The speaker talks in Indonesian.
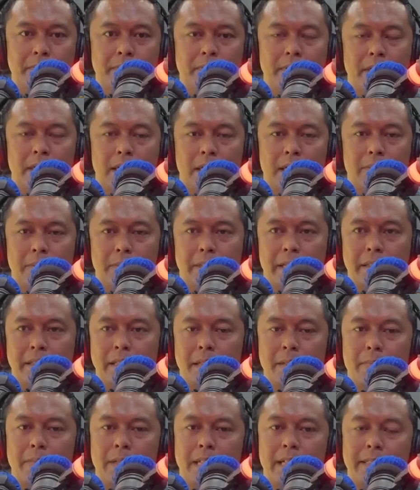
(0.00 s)
hmm. dalam
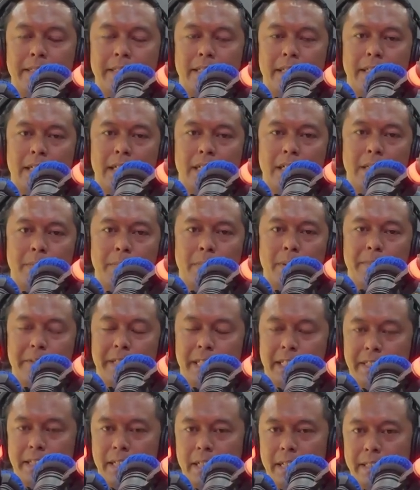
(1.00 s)
kita melaksanakan
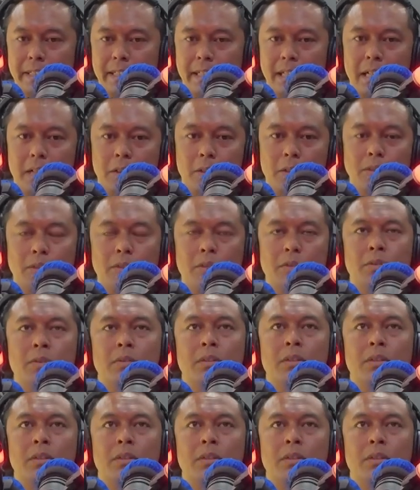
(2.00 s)
pemeriksaan di laut